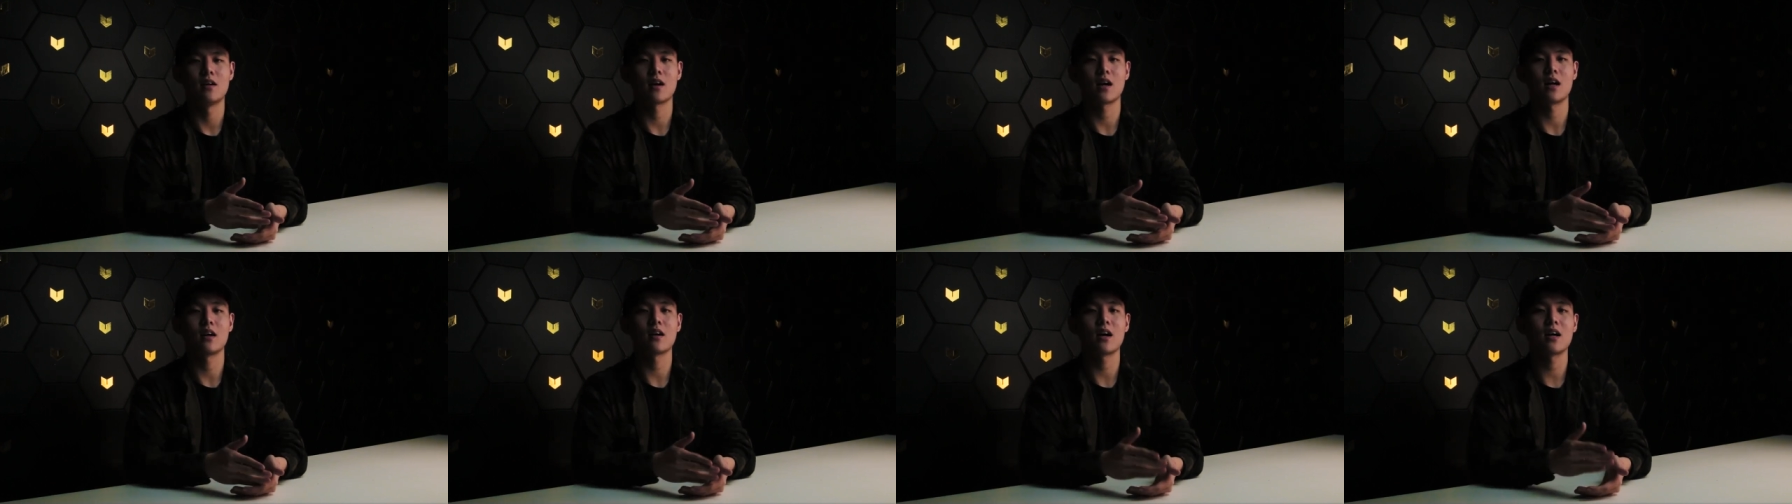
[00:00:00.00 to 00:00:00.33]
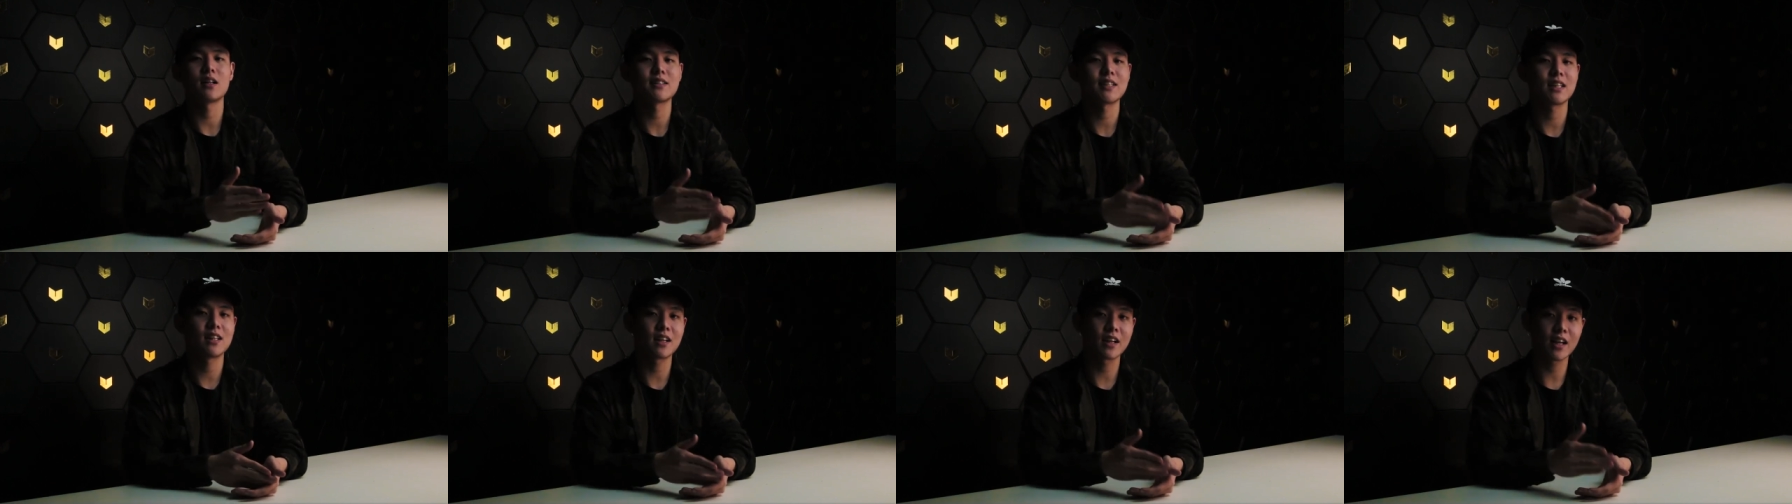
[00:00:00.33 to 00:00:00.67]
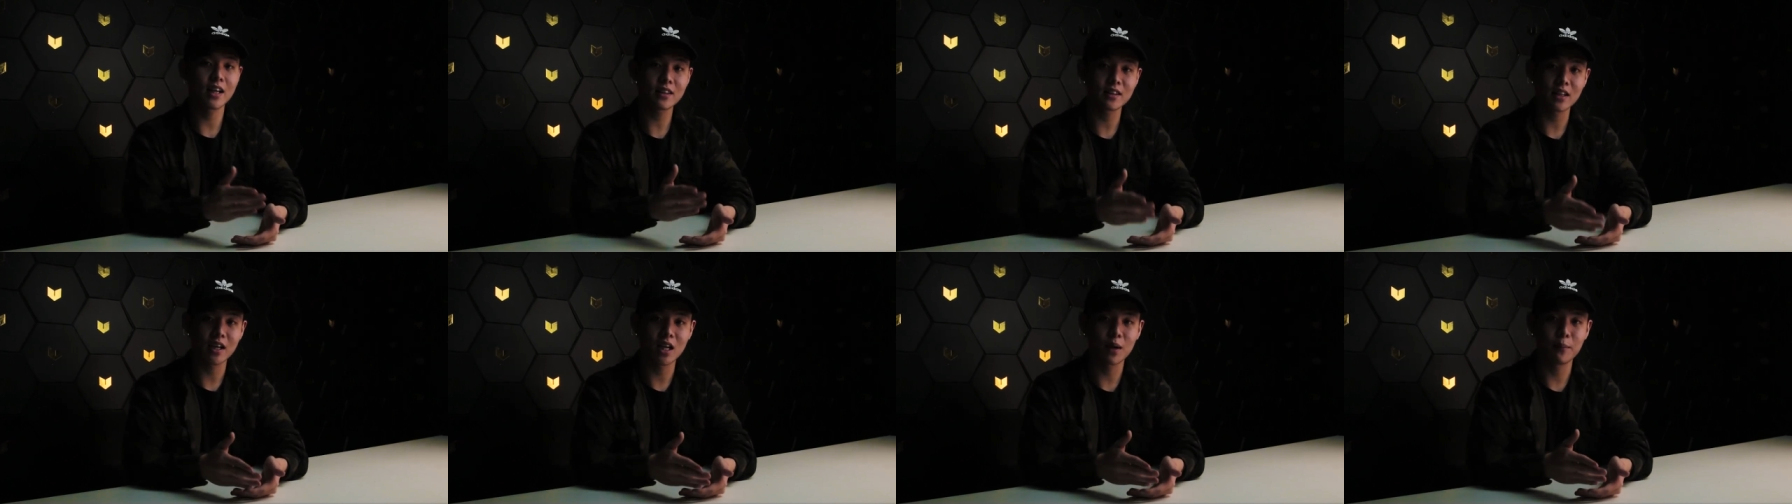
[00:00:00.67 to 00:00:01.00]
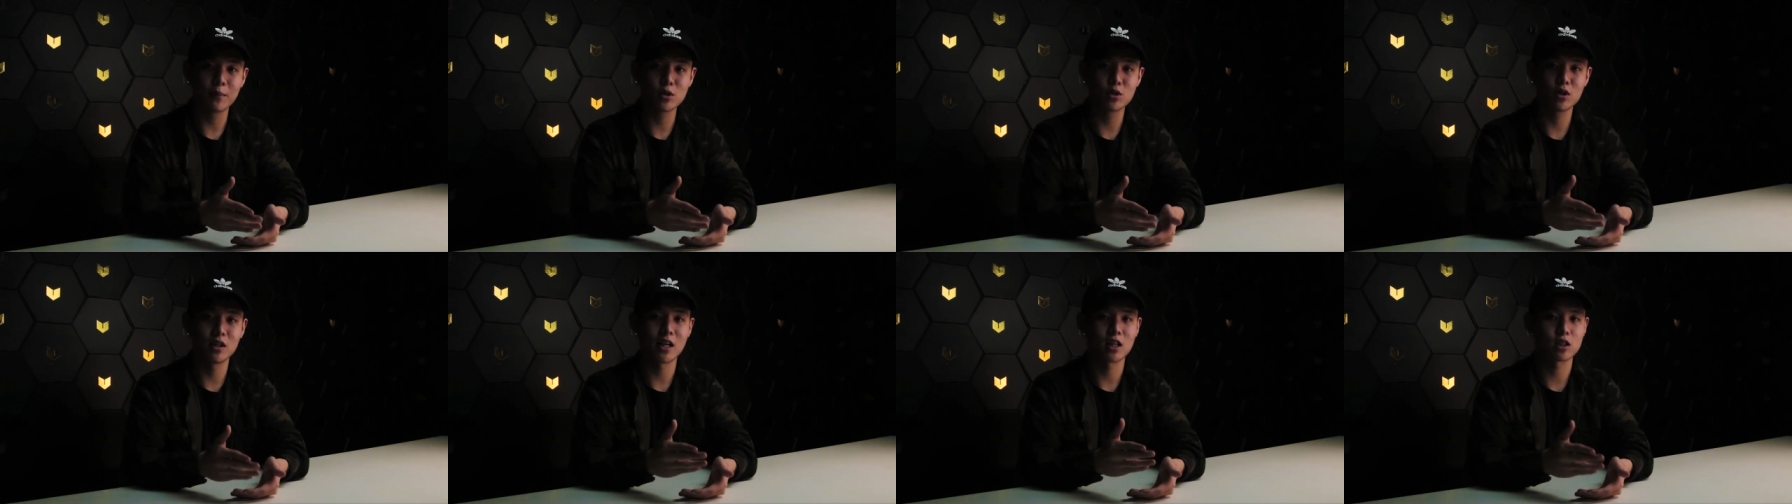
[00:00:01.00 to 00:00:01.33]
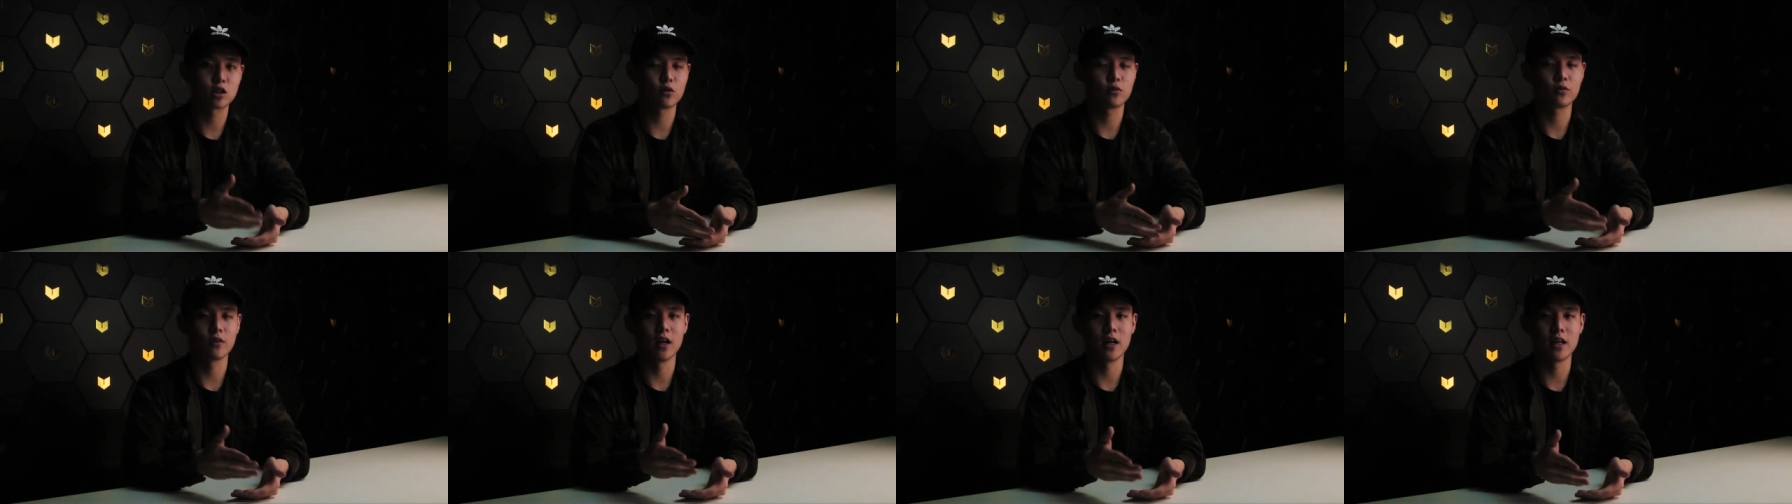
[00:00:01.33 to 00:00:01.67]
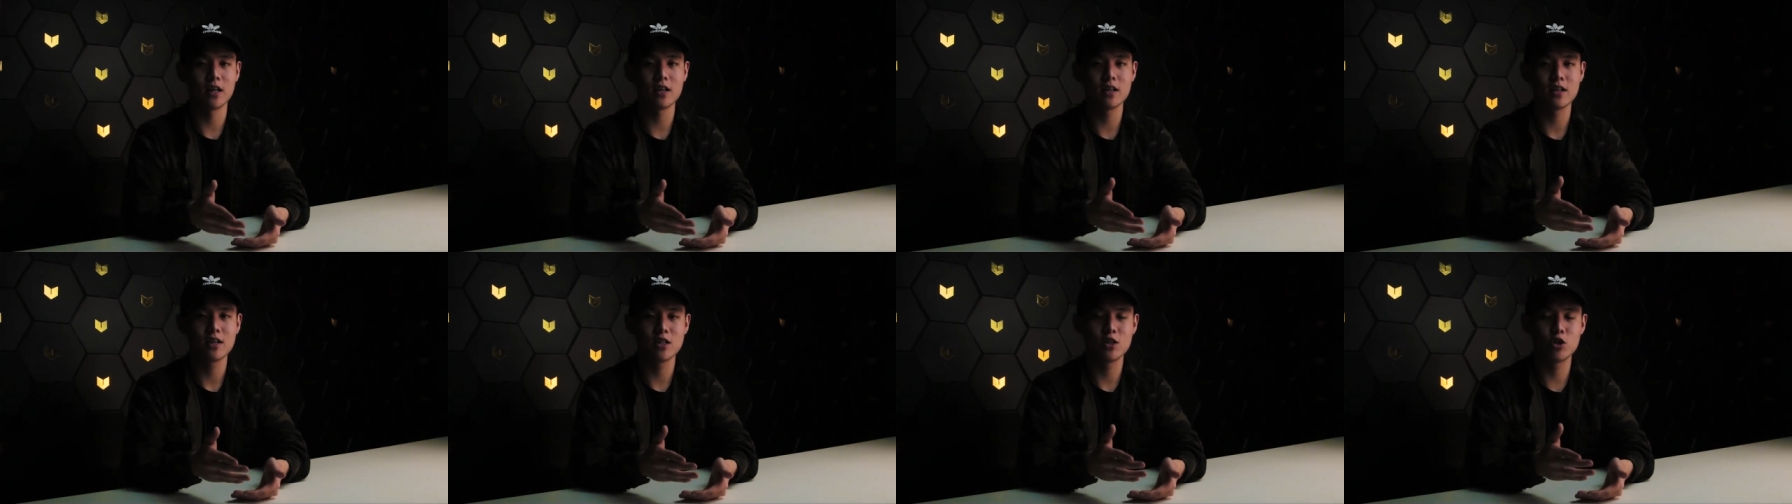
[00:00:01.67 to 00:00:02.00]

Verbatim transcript: Rekan-rekan seller kita yang menjual airsoft gun